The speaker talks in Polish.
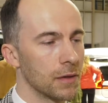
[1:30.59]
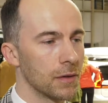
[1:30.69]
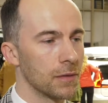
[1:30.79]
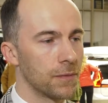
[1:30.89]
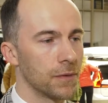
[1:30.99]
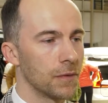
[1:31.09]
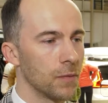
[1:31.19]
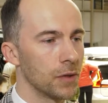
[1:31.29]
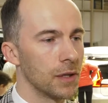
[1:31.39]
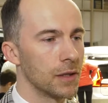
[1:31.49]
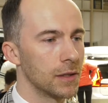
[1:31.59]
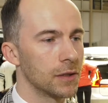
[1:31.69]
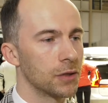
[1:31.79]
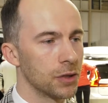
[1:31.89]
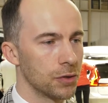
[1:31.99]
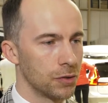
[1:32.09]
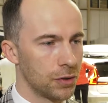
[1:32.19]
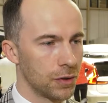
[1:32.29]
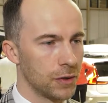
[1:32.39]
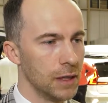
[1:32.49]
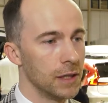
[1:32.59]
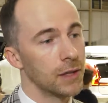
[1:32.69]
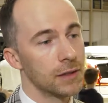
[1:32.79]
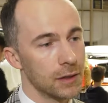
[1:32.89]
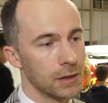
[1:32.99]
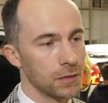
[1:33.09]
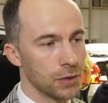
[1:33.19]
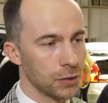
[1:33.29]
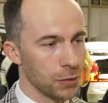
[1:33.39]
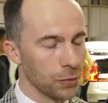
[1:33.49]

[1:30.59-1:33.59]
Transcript: w modelach XC60 czy XC90.